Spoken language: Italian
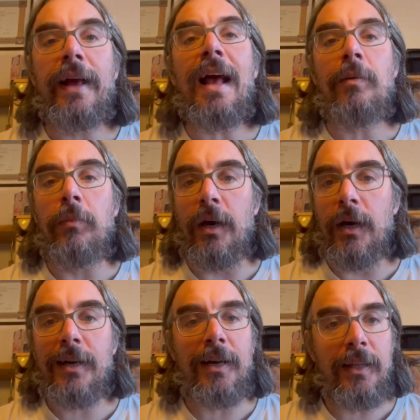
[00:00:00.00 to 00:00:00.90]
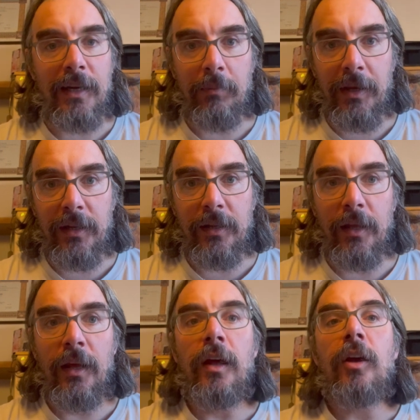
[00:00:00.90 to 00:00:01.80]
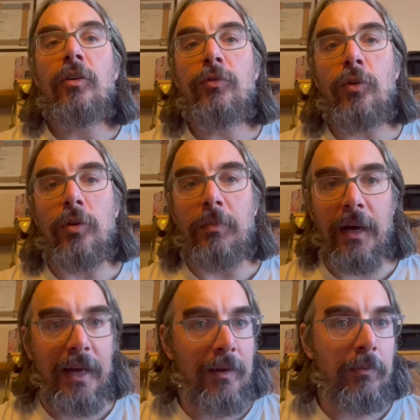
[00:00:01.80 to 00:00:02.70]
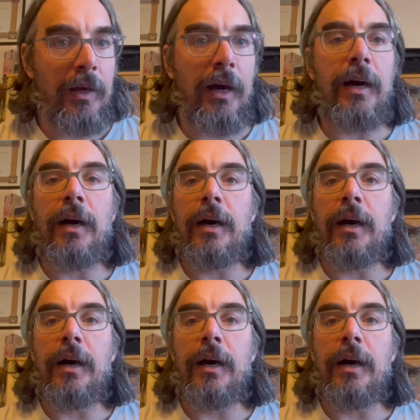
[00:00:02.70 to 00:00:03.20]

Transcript: cambia radicalmente forma, cambia